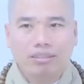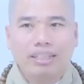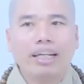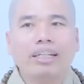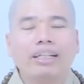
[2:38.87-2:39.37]

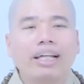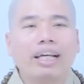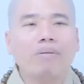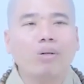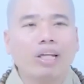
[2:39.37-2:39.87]

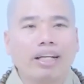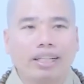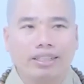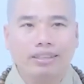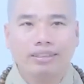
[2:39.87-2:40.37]
gây cái bầu thai
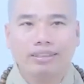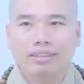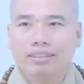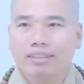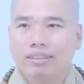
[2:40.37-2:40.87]
này
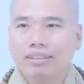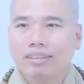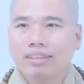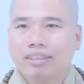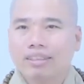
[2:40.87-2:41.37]

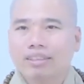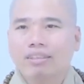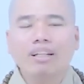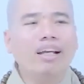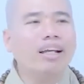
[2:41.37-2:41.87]

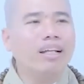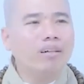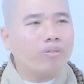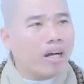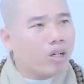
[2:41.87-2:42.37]
có nghĩa là
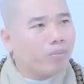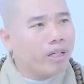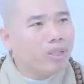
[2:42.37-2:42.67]
đức phật còn